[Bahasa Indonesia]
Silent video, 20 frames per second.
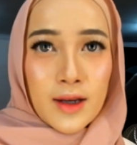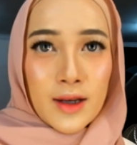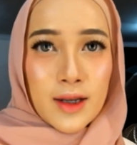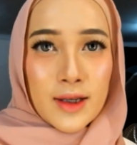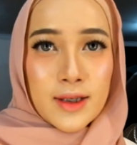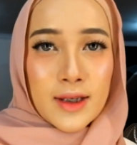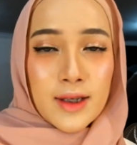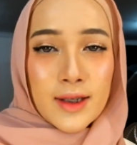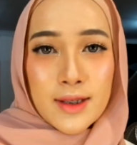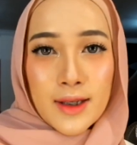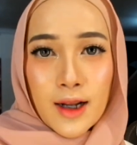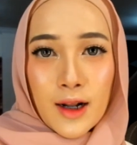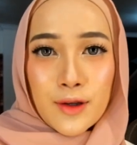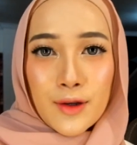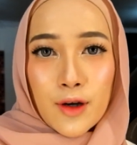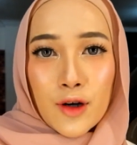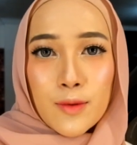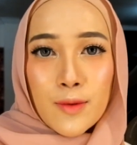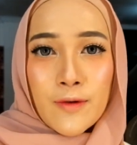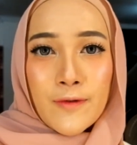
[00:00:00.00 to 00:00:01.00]
nah jadi sekarang
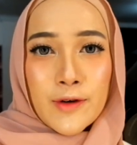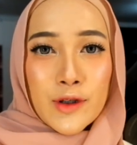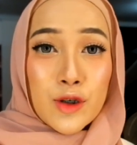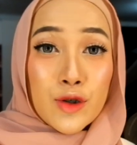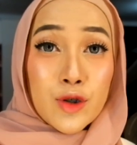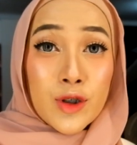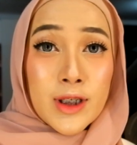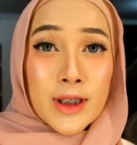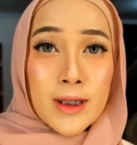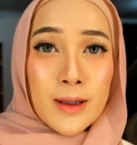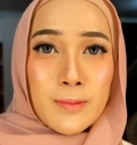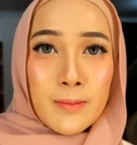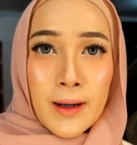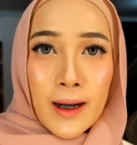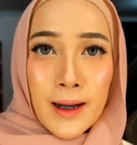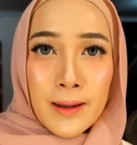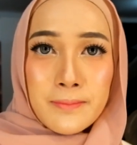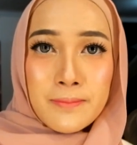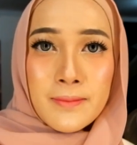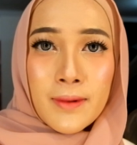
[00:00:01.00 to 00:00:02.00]
aku mau photoshoot
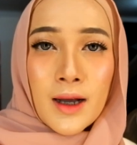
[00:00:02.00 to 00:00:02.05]
jilbab